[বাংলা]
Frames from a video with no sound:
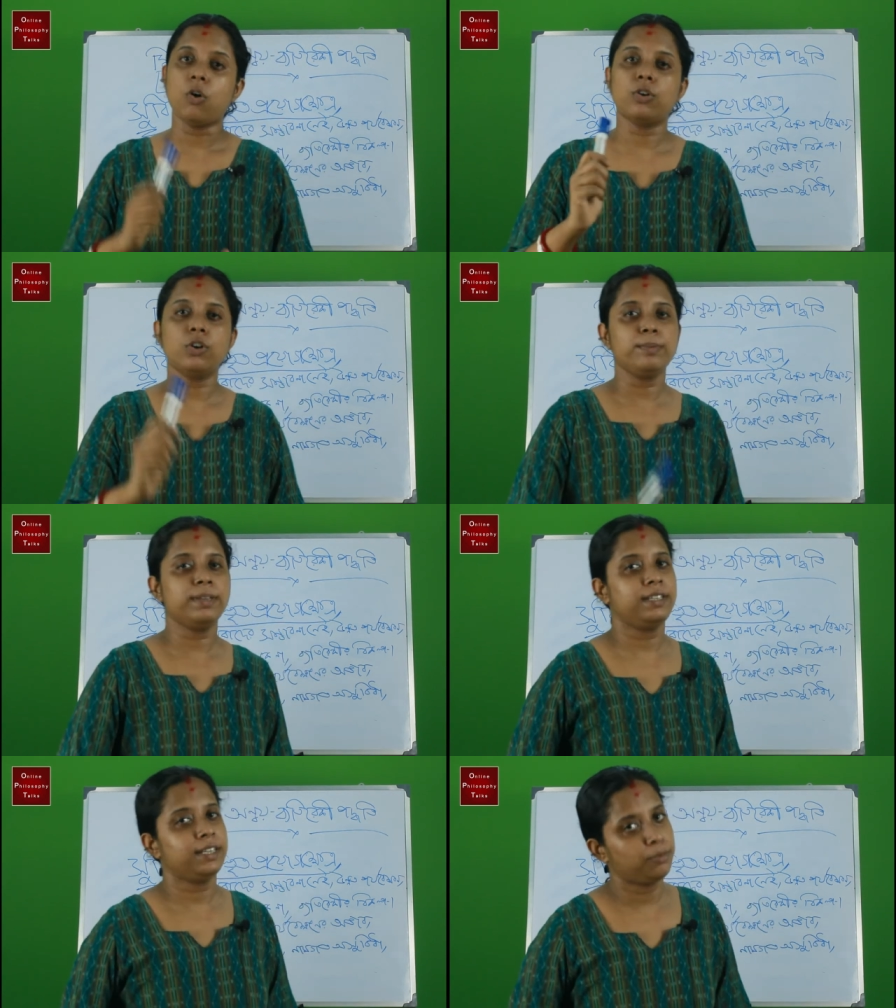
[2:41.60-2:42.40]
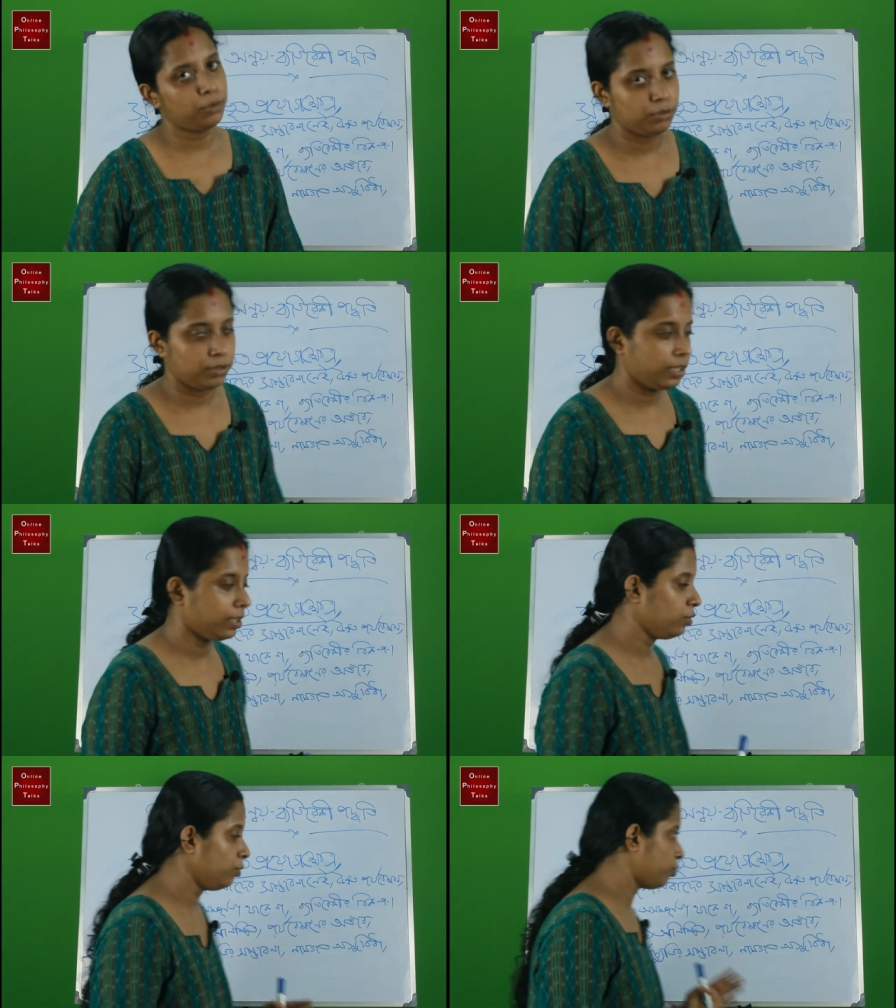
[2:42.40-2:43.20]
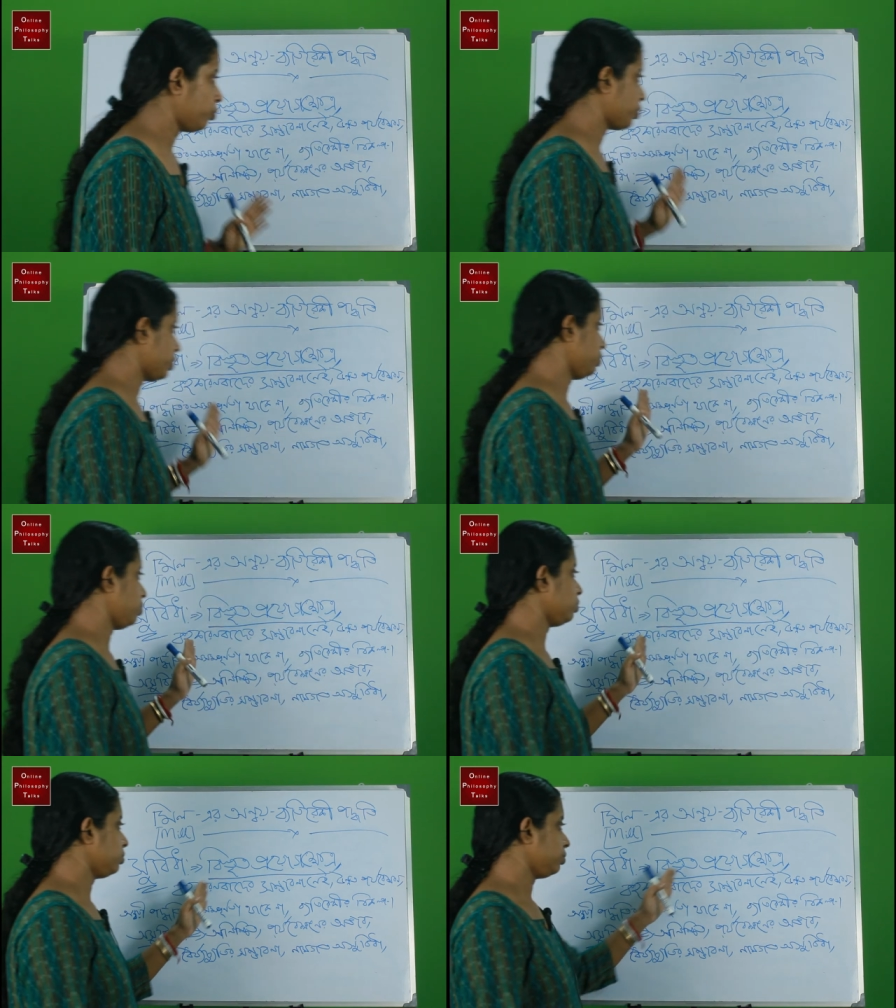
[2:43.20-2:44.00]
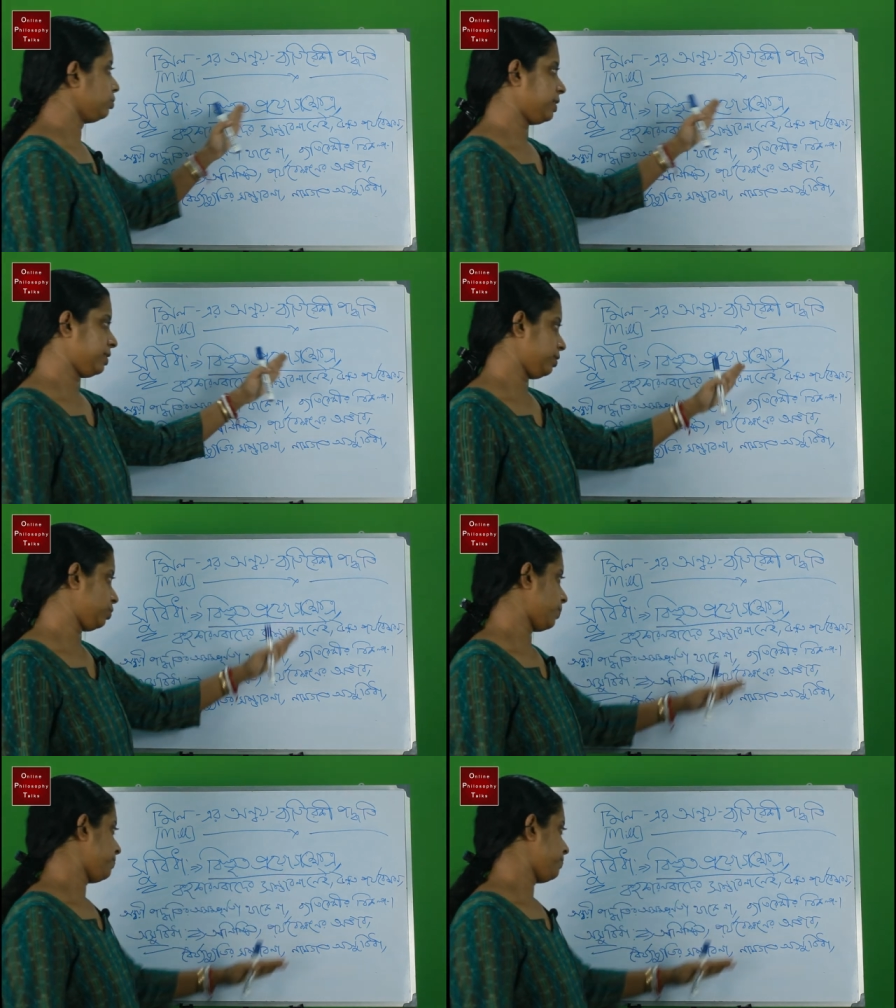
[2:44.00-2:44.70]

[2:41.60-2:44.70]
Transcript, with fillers: অন্যই ব্যতিরিকী পদ্ধতির কিন্তু প্রয়োগক্ষেত্র অত্যন্ত বিস্তৃত